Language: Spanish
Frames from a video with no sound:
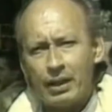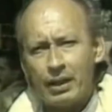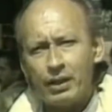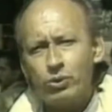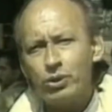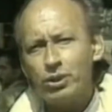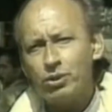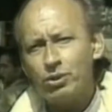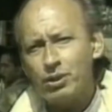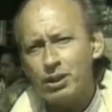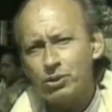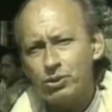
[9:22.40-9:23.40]
han
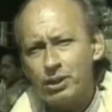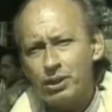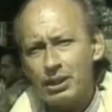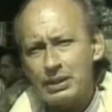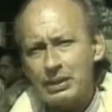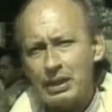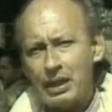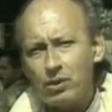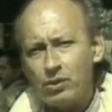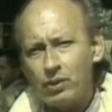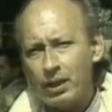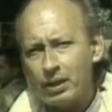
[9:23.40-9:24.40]
acudido en estos días al
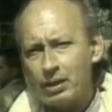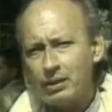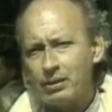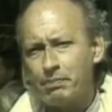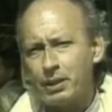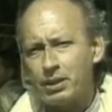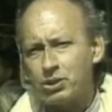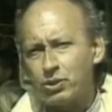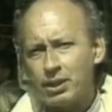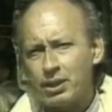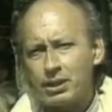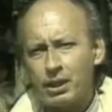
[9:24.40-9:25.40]
lugar
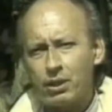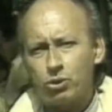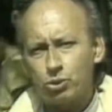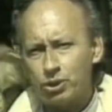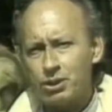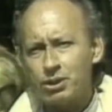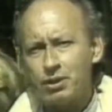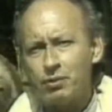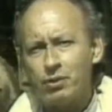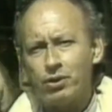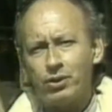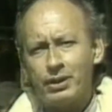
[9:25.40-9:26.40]
personas que con su
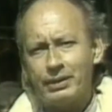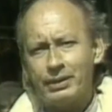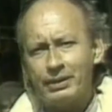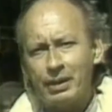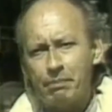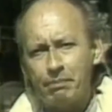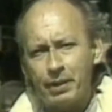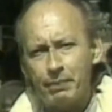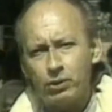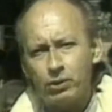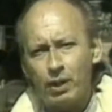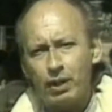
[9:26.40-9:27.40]
testimonio intentan
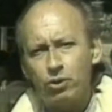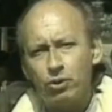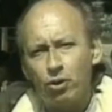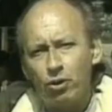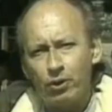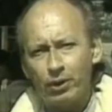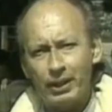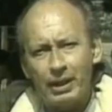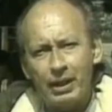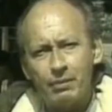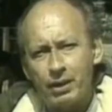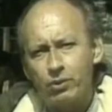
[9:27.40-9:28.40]
perpetuar el dolor y
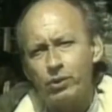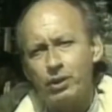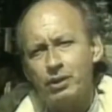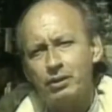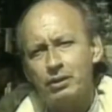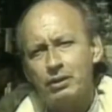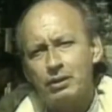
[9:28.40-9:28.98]
la amargura